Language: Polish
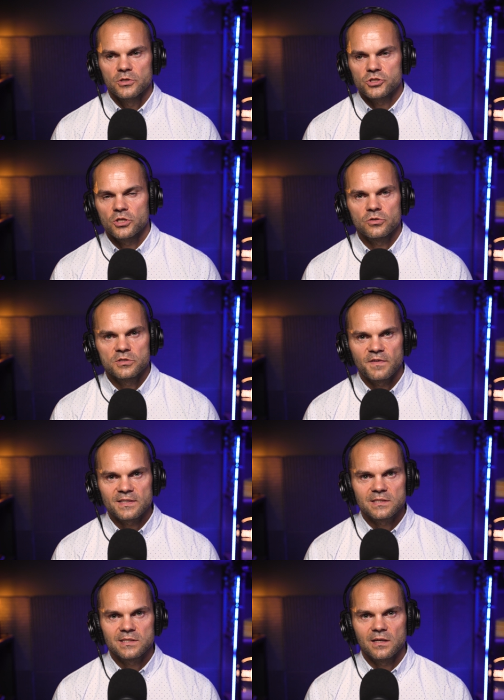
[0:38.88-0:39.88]
jeżeli ktoś z
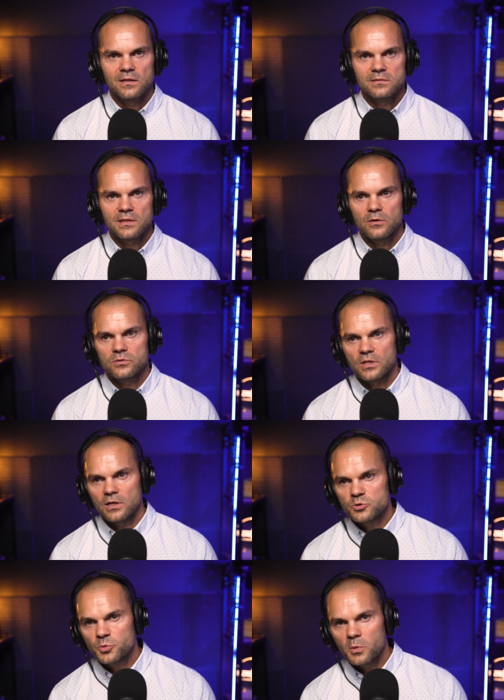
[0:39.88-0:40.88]
Was chce tego,
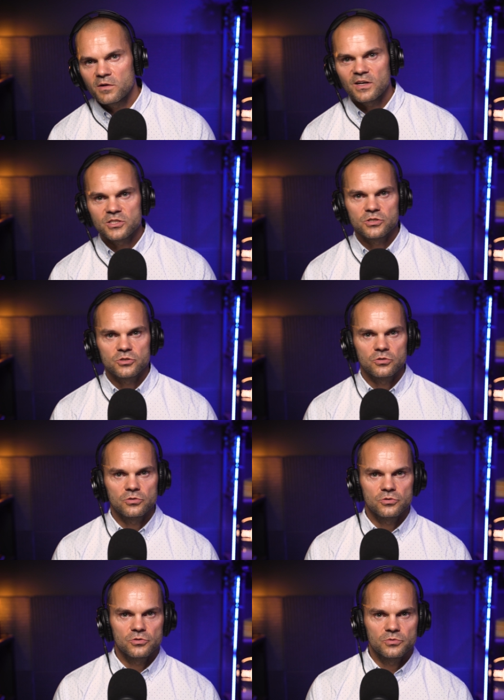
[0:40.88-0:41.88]
tego spróbować, yy,
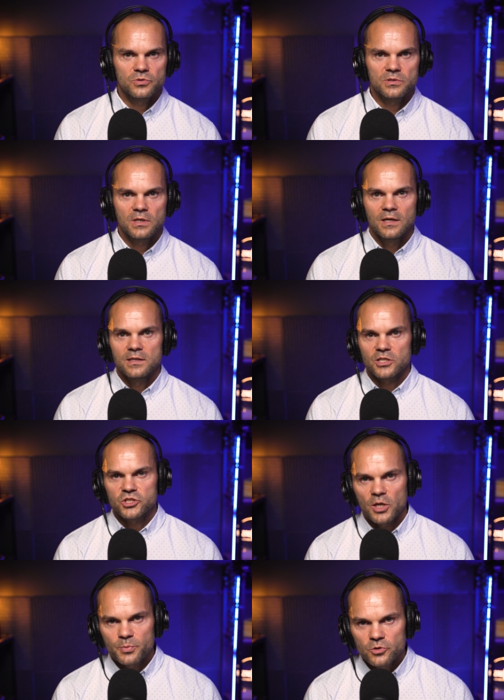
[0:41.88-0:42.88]
yy,
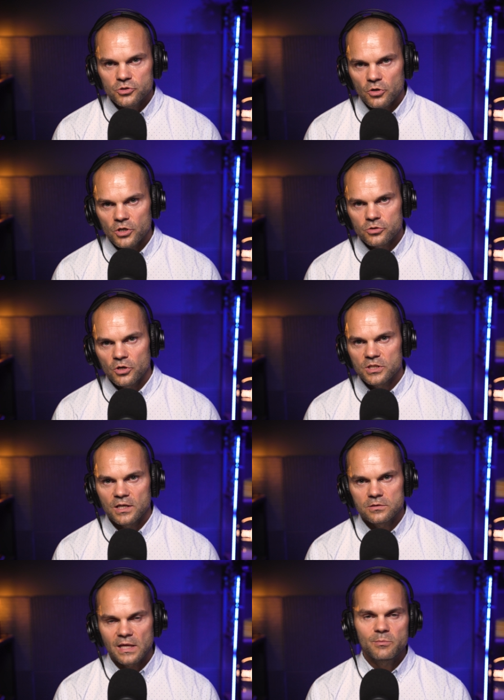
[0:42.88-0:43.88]
zaczerpnąć trochę, trochę
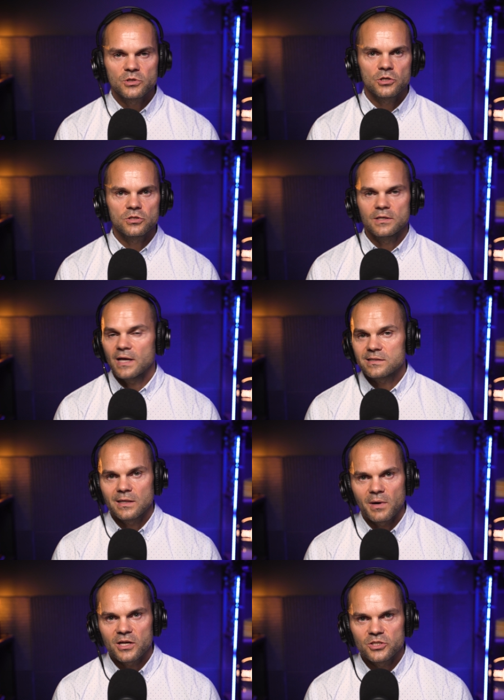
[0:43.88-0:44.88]
tej, tej metody, jak
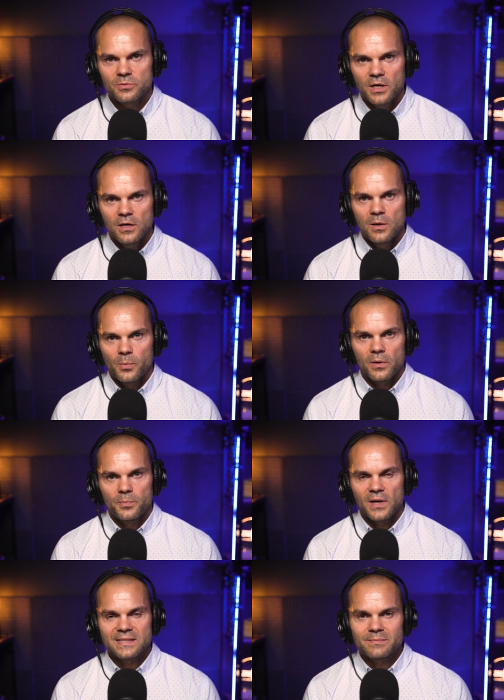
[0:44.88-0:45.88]
najbardziej po,
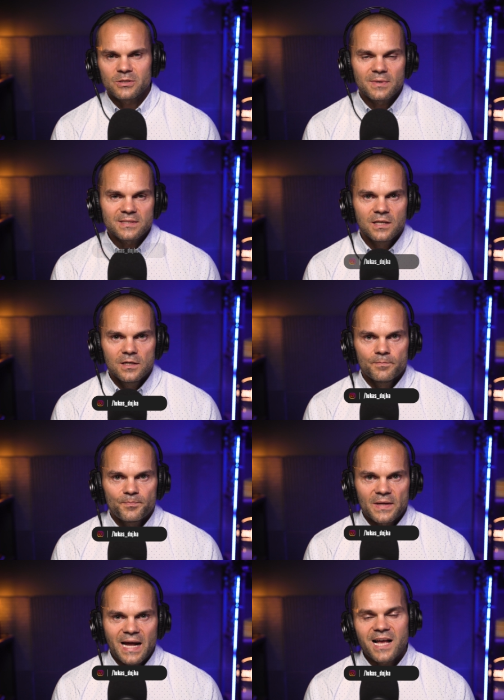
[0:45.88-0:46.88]
polecam. Natomiast
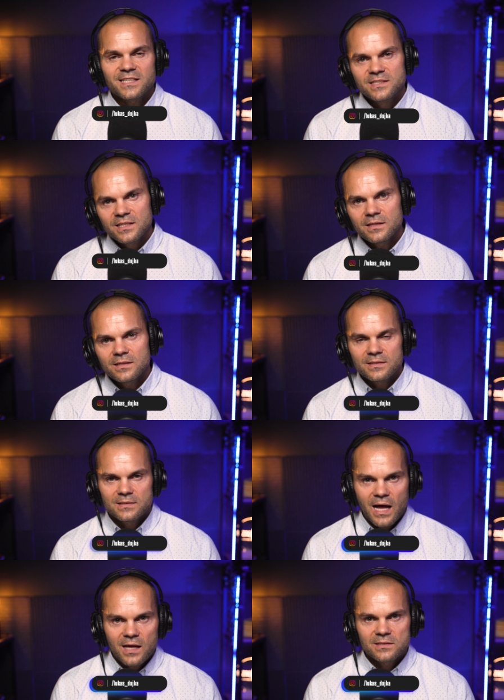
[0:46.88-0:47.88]
każdy z
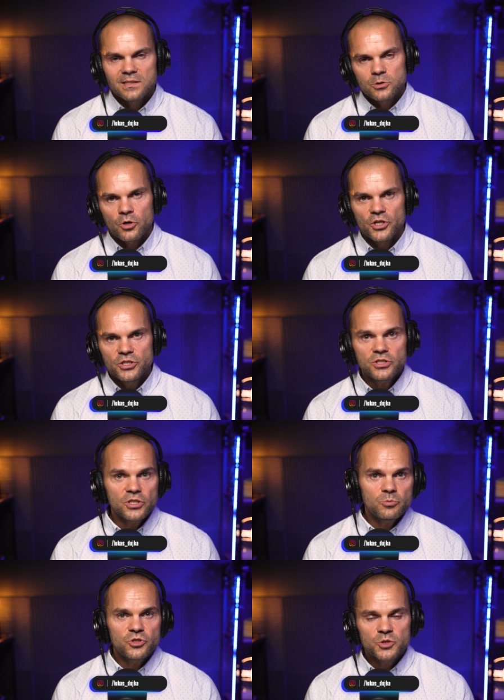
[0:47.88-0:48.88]
nas jest trochę inny
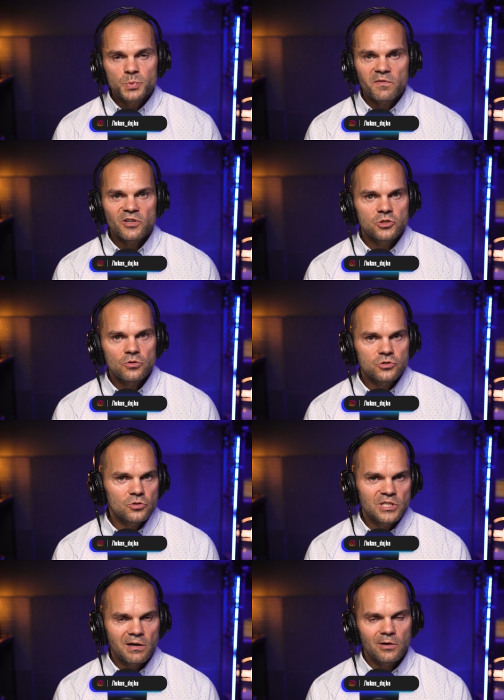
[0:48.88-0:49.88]
i musi spróbować, co,
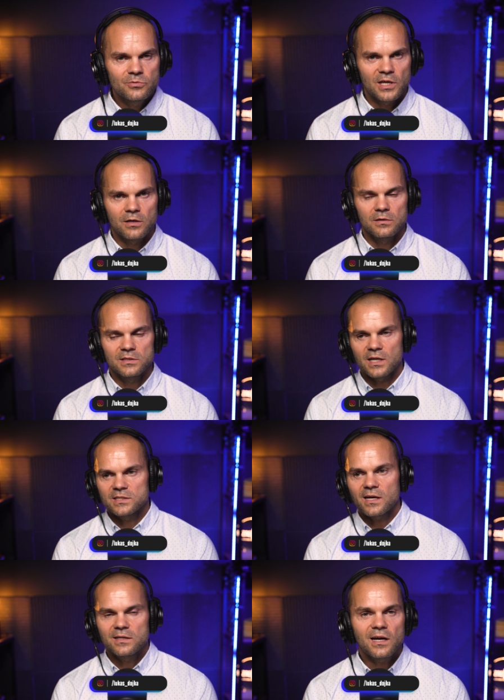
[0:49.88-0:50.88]
co działa u niego. I teraz
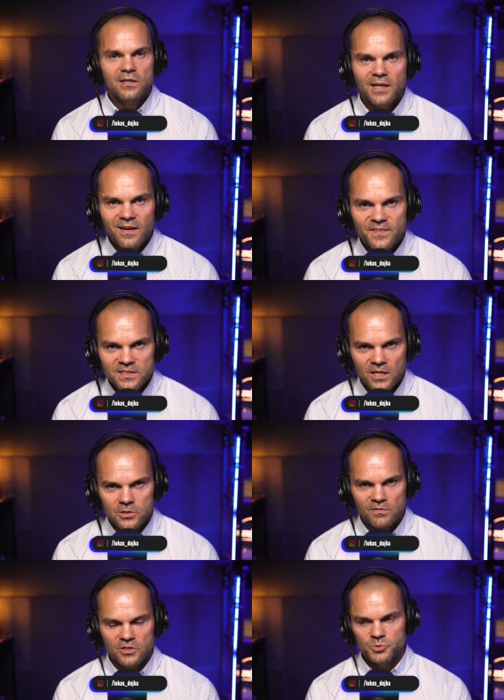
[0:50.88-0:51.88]
jak, jak, jak
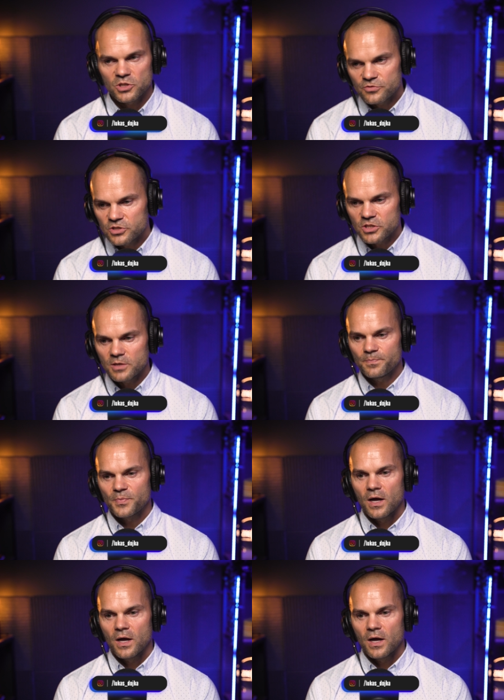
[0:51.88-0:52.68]
wystartować? Przede wszystkim